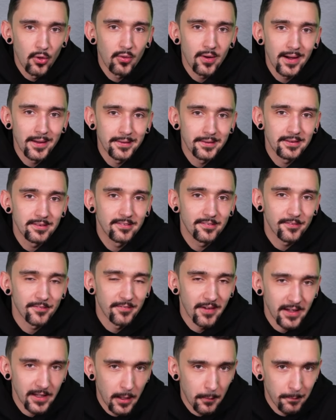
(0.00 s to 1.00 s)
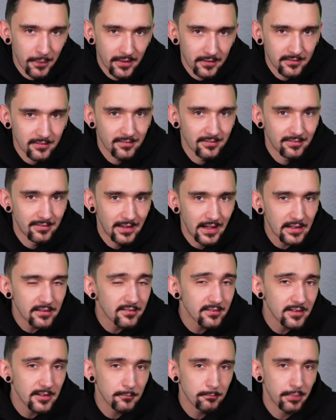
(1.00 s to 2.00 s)
auch an die 2er passen.
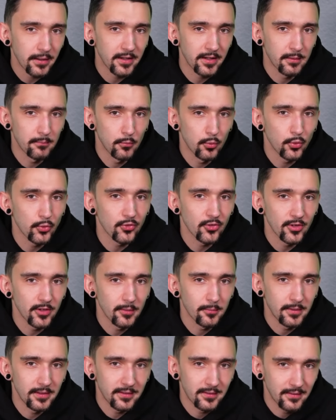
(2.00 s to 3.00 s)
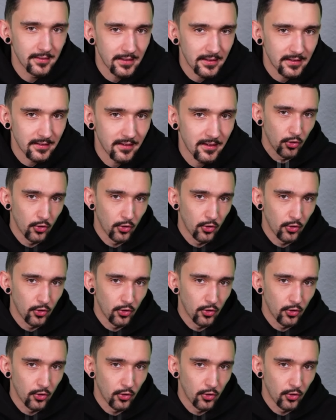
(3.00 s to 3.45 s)
Das geht bei der Mose nämlich nicht.